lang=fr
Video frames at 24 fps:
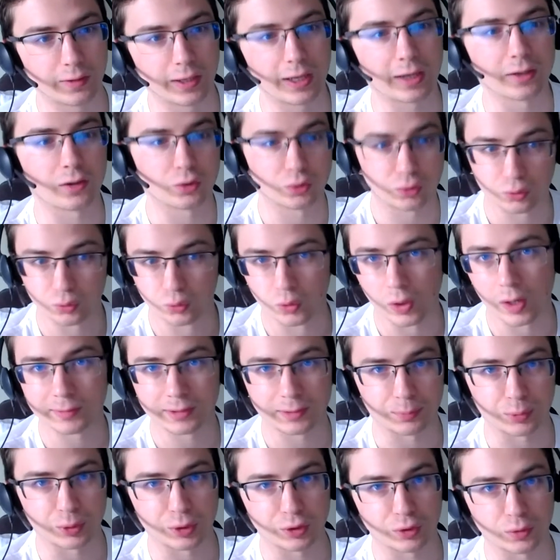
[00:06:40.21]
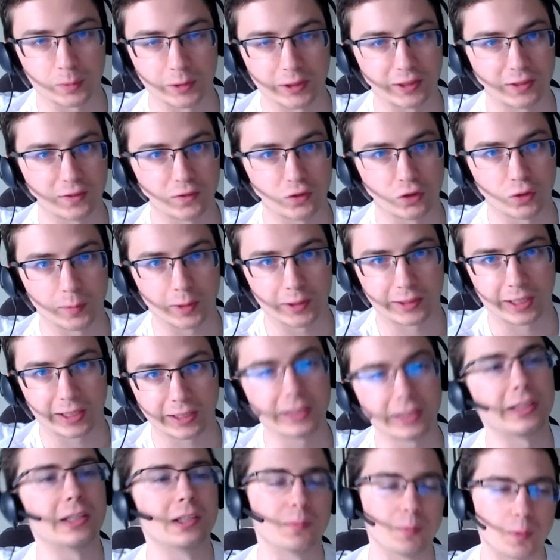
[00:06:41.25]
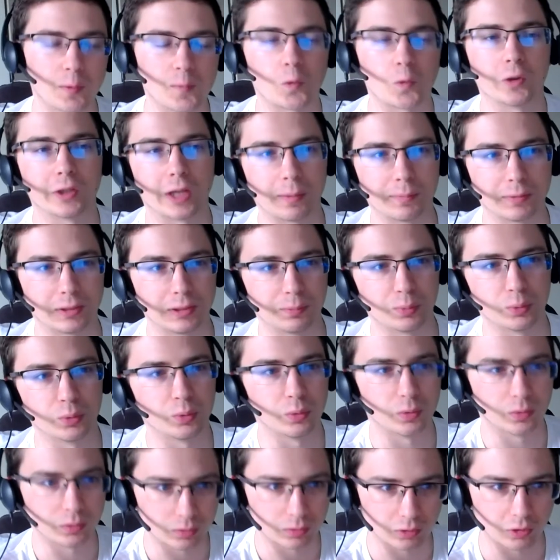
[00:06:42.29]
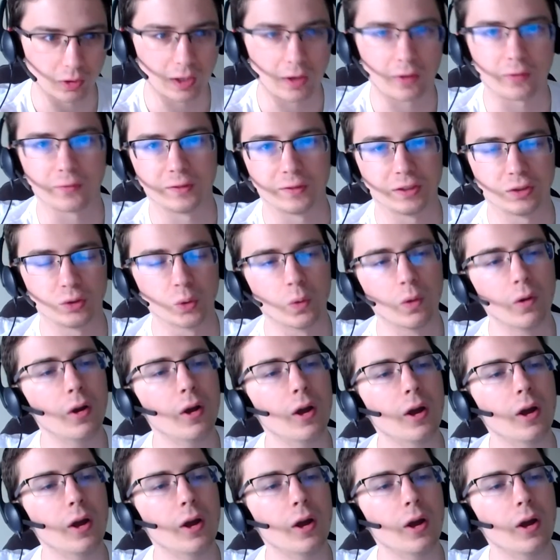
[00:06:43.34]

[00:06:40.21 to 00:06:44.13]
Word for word: voilà, quand tu vois un petit peu les objectifs de matériel, il y a des moments où on est un petit peu euh, dans leur vision.